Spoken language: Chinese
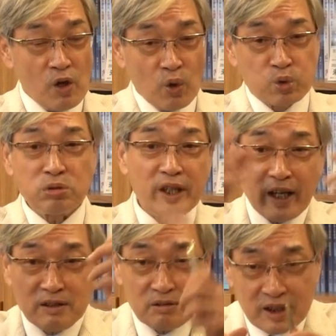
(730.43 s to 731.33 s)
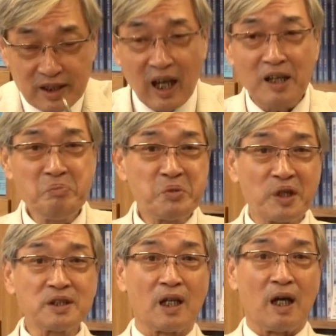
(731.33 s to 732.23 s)
胡琏就跟汤恩
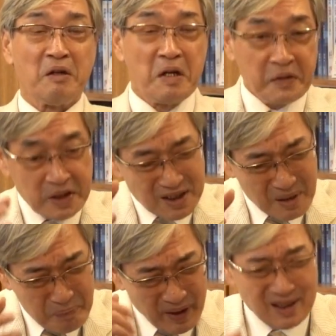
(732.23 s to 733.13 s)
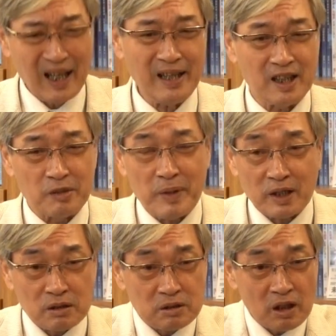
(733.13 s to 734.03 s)
伯讲。你这个兵站里
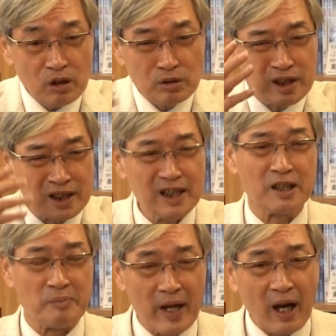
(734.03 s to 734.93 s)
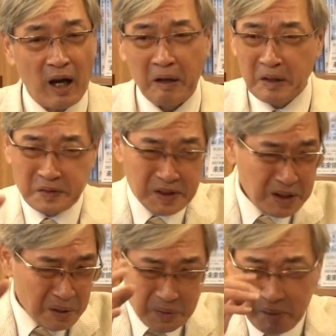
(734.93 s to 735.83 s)
面就是后勤里面啊，你
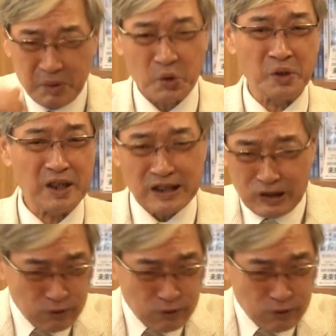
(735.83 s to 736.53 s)
有那么多的衣